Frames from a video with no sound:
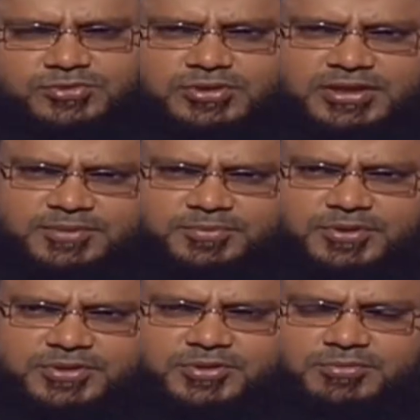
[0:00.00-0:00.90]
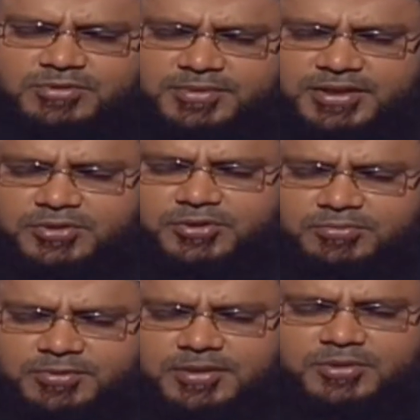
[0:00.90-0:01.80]
তো এরপরে যখন বিবাহ
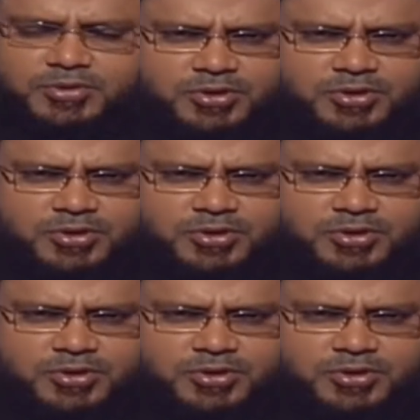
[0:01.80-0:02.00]
বিবাহ